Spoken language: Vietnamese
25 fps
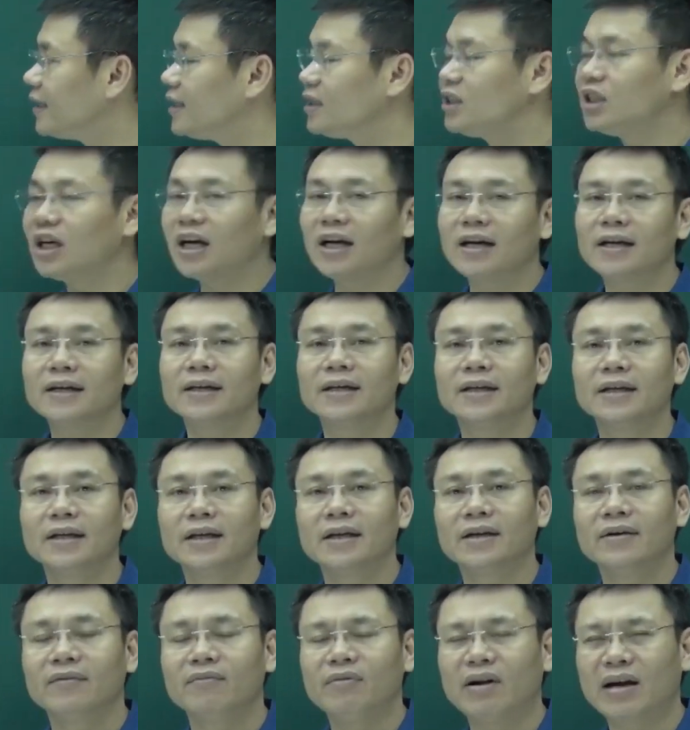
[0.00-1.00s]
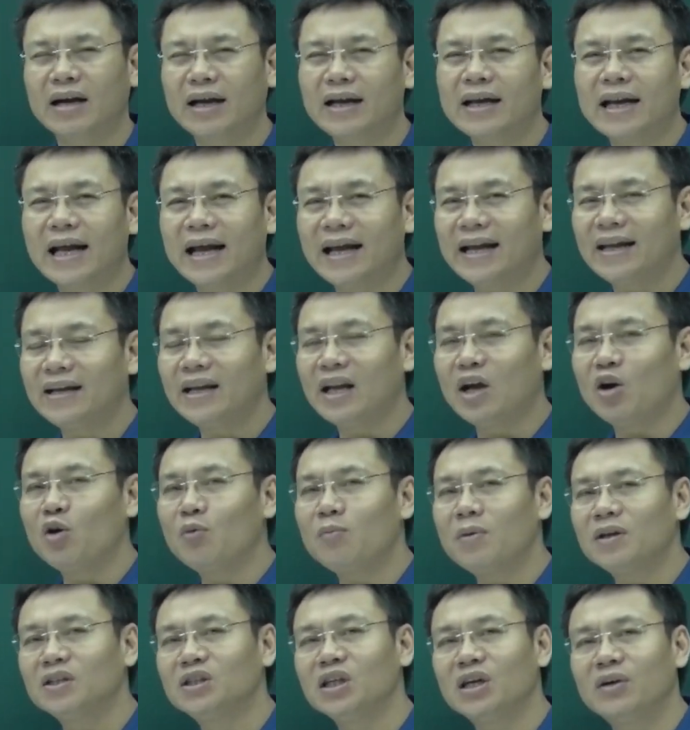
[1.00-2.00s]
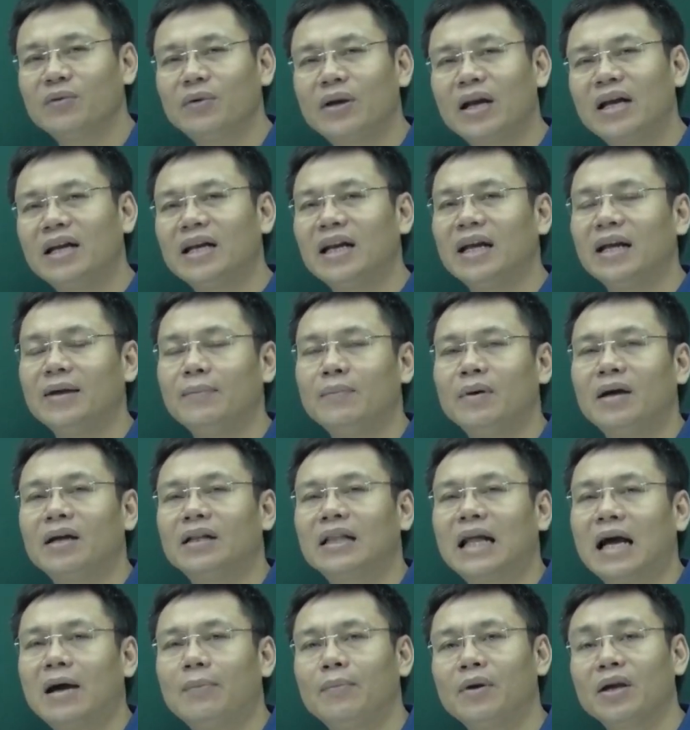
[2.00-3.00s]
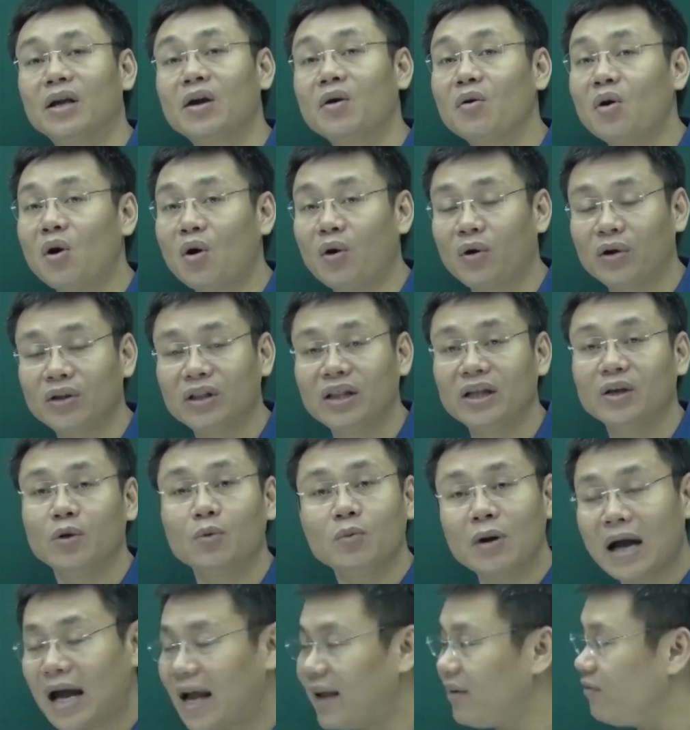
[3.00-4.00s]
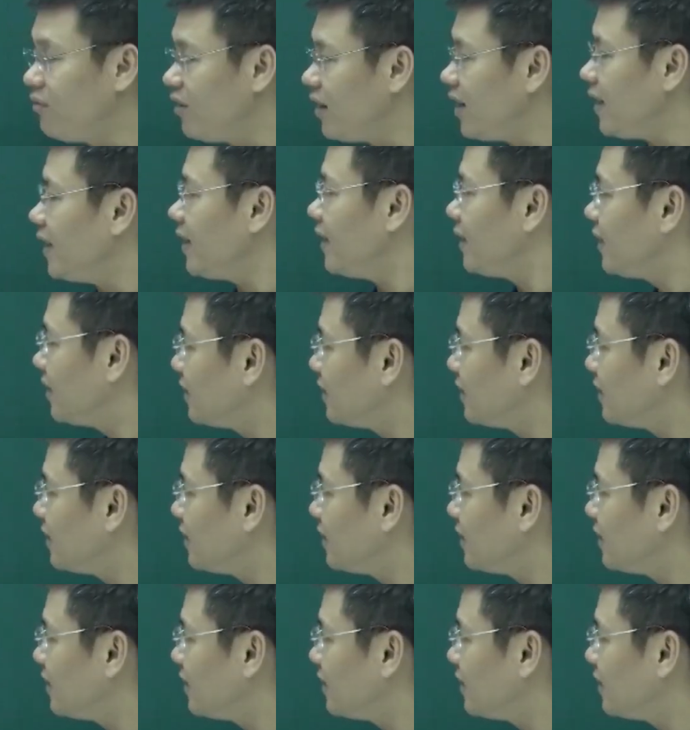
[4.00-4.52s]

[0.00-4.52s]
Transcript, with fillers: được chưa và cái này nếu mà dựa vào đây để mà tạo mấy câu hỏi thì cũng hay phết đấy